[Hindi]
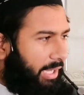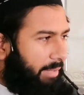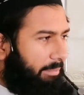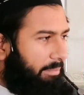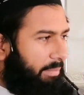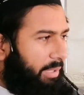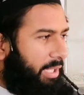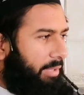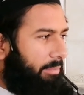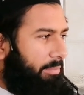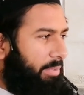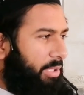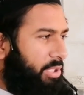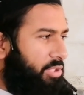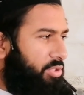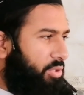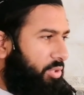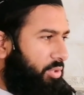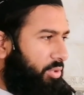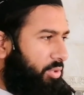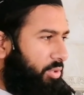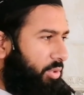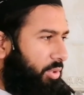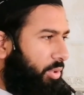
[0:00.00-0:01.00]
अपने
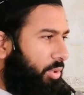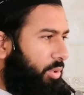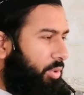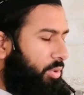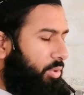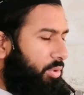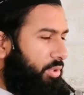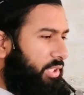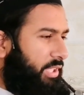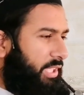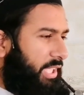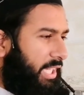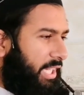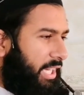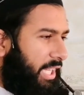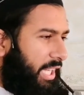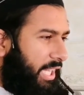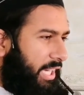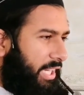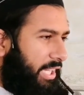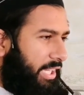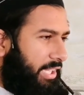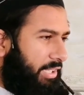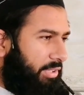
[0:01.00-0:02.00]
बच्चों को खुद डरा
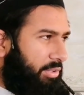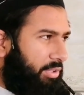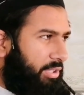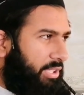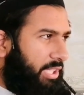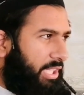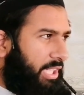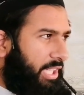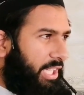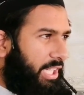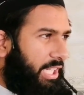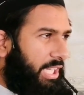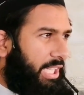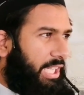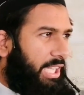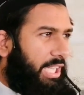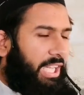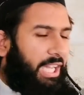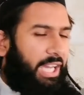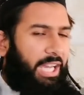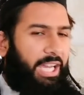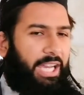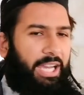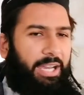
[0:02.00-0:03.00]
रहे होते हैं
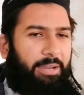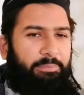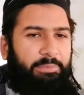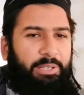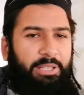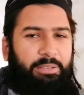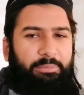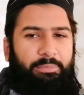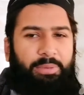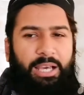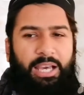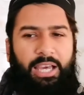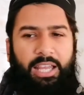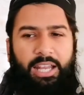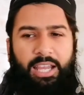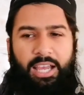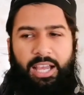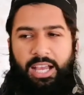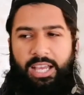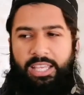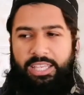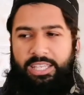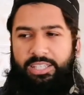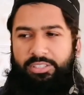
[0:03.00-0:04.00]
आपने
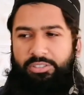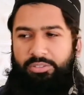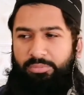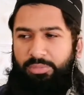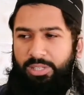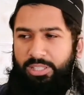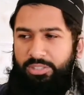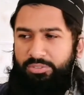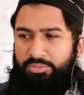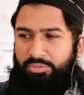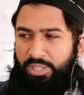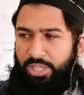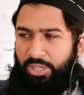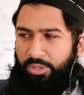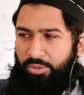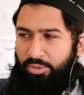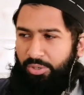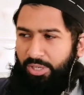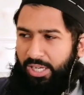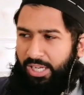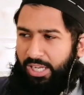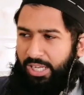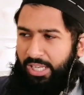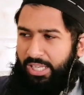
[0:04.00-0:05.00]
बारहा ये जुमला सुना
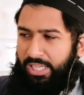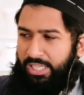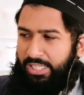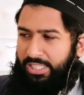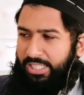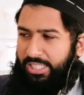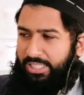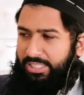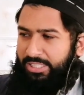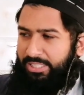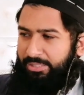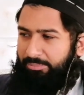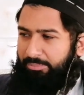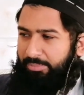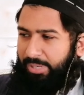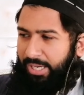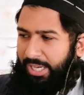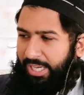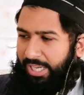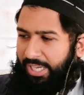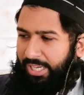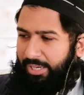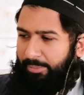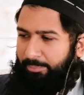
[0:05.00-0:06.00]
होगा कि जब
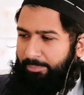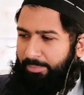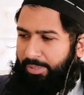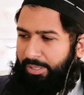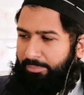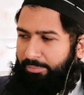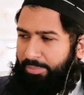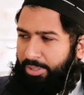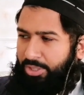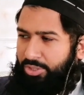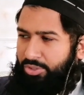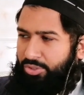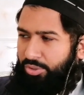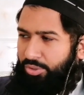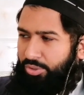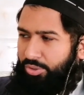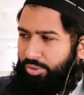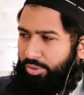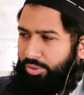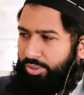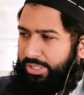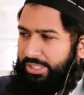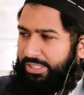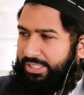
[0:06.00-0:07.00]
माएँ अपने बच्चों
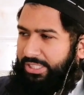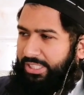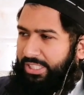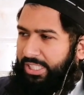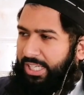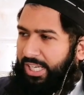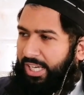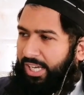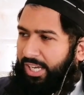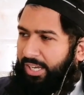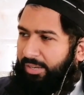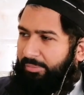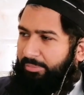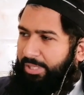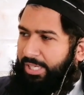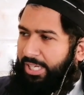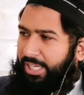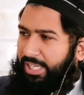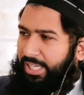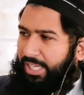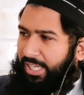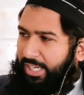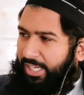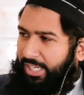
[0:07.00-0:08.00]
को किसी काम
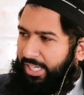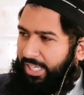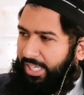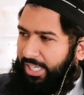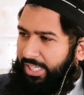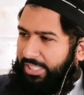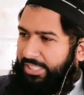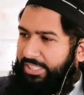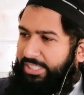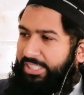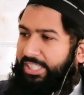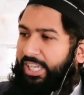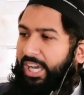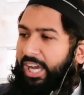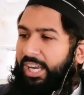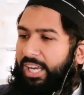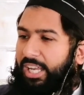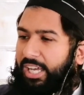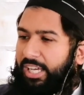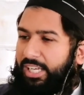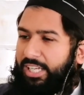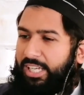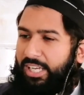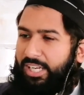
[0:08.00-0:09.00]
के करने या
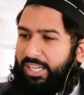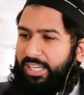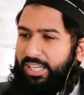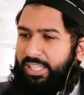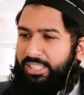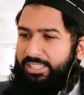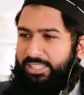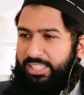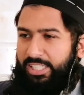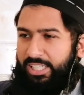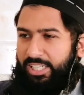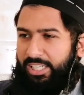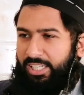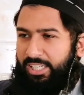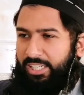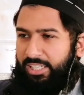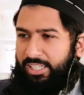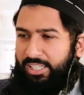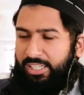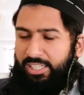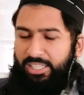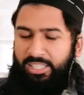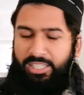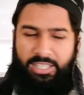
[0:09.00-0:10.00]
ना करने से
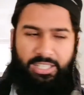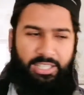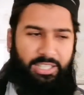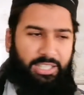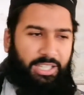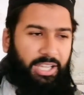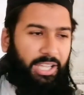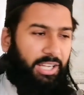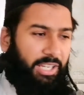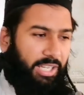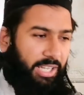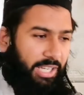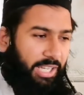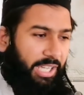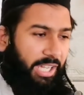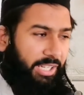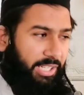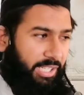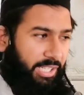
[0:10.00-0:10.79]
करने